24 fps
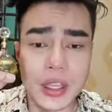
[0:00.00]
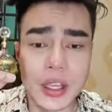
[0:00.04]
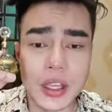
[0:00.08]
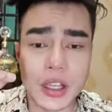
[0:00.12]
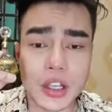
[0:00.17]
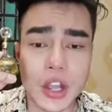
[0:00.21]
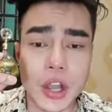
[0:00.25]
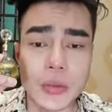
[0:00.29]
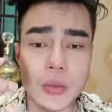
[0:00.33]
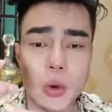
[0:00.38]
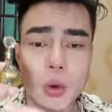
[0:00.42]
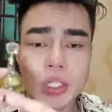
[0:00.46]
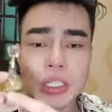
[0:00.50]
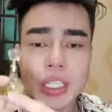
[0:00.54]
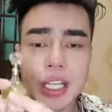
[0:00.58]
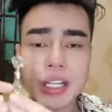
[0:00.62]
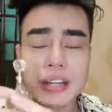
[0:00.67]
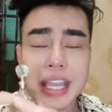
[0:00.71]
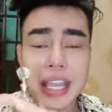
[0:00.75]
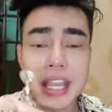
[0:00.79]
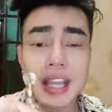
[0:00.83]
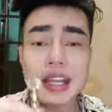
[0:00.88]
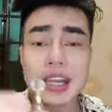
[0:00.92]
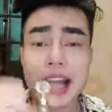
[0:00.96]
có mùi từ
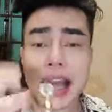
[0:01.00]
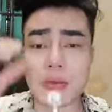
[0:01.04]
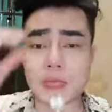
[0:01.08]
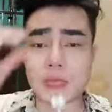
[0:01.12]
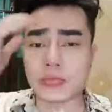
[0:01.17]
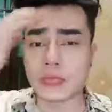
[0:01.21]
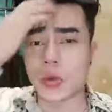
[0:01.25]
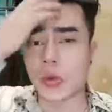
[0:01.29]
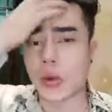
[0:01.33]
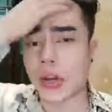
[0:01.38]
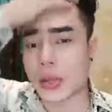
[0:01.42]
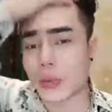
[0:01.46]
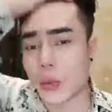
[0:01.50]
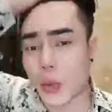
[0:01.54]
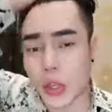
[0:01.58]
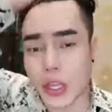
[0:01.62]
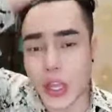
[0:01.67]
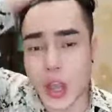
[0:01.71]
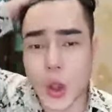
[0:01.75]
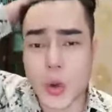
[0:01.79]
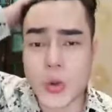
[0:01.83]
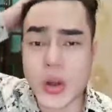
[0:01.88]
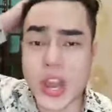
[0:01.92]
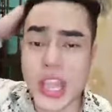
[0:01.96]
điển không mùi này mùi
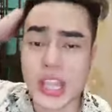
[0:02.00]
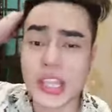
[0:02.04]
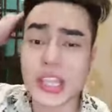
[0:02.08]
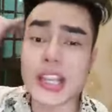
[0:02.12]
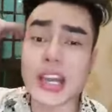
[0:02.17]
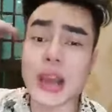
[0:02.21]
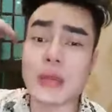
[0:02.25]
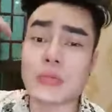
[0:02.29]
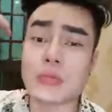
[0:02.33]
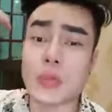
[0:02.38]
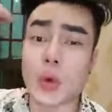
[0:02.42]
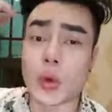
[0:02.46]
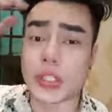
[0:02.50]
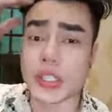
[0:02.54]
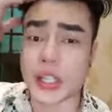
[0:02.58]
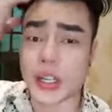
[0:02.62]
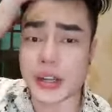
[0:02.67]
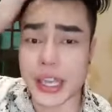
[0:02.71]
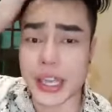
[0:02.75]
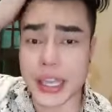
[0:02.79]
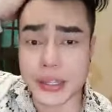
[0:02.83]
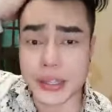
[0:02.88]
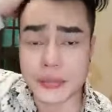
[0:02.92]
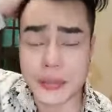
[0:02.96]
cổ điển không mùi từ
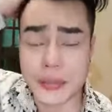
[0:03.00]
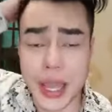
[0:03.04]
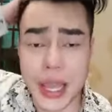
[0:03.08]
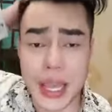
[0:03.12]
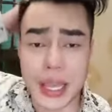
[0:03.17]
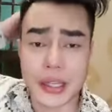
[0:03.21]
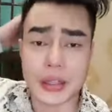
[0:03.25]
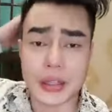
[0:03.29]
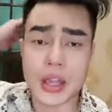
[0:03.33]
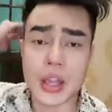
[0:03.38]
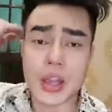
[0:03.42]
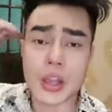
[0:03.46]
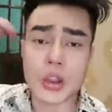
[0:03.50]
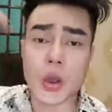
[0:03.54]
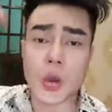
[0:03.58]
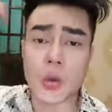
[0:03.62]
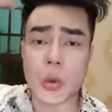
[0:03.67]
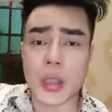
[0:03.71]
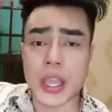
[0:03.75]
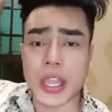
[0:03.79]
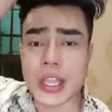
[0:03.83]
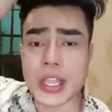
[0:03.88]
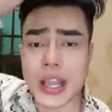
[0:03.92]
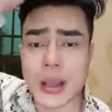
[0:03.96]
điển ờ à, có
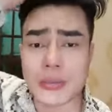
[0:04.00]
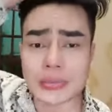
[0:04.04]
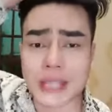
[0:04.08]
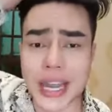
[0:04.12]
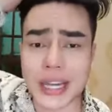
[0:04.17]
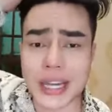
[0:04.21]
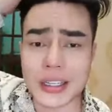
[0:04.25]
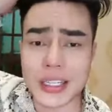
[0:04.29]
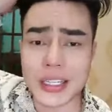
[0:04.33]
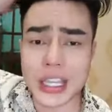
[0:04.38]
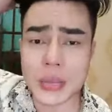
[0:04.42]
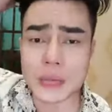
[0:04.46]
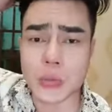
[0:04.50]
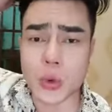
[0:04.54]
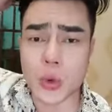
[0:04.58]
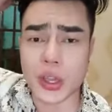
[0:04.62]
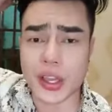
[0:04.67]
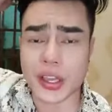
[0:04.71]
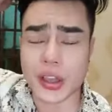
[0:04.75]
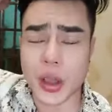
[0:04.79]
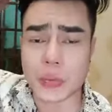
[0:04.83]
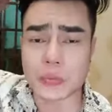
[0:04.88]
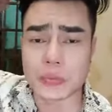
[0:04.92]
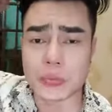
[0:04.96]
quỷ hồng thánh nó kêu mùi
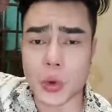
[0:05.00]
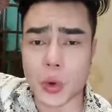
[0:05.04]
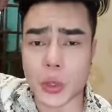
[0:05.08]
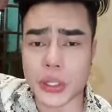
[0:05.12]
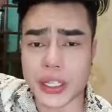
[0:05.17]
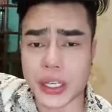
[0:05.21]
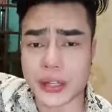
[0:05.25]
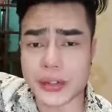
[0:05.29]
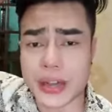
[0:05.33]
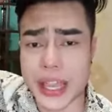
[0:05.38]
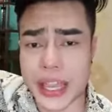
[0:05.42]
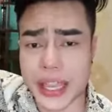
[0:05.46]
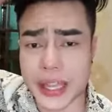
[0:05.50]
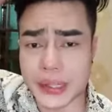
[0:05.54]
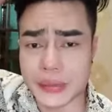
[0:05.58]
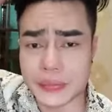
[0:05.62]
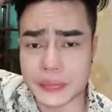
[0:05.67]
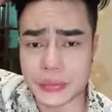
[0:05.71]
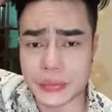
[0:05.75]
mùi từ điển